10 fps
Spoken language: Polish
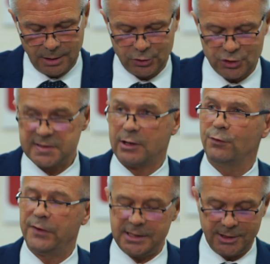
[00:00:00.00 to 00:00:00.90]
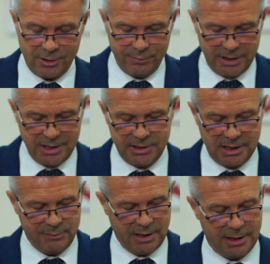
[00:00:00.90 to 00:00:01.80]
którzy zaufania do mnie
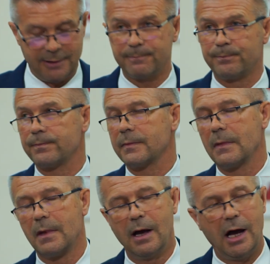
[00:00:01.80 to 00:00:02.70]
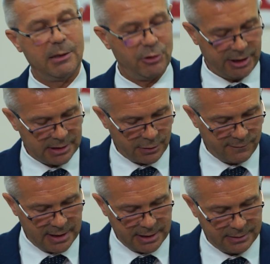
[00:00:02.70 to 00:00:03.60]
nigdy nie mieli, albo
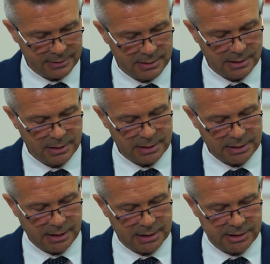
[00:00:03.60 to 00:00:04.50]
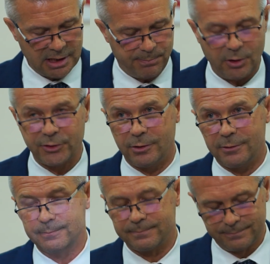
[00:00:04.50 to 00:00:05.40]
deklarowali je jedynie po
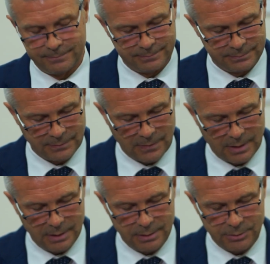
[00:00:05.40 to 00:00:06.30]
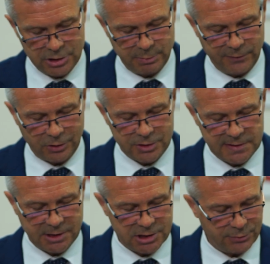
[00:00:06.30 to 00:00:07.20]
to, żeby
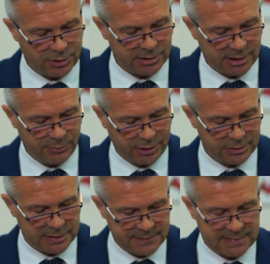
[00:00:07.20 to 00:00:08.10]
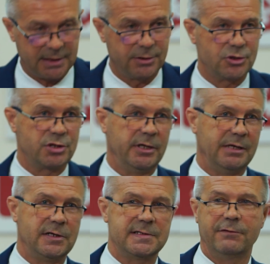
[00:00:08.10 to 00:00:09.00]
wykorzystać autorytet mojego nazwiska do
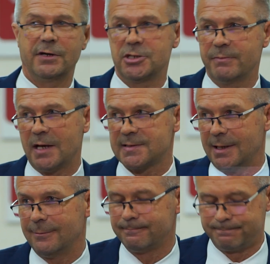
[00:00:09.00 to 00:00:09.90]
otrzymania miejsca w Radzie Miasta.